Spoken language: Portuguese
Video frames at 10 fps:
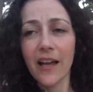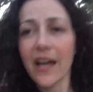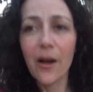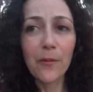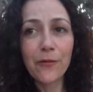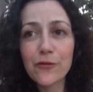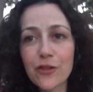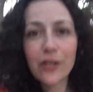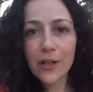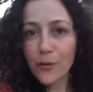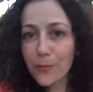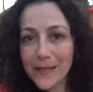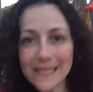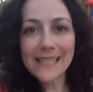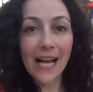é um, funciona como uma
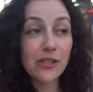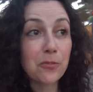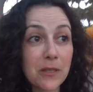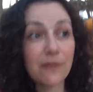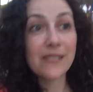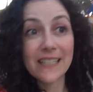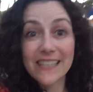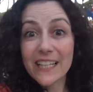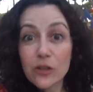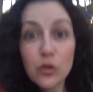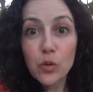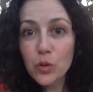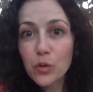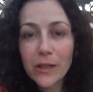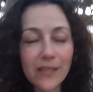cidade, porque você tem
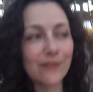tudo aqui,